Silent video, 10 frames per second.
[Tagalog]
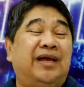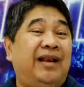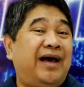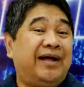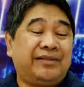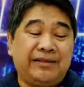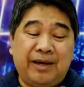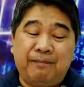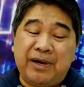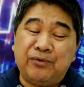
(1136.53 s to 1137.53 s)
lahat
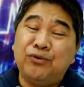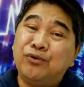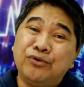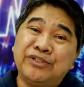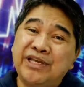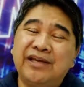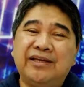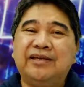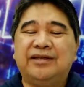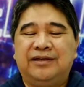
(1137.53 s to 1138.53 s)
ng
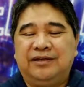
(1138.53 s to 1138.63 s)
pag-uusig,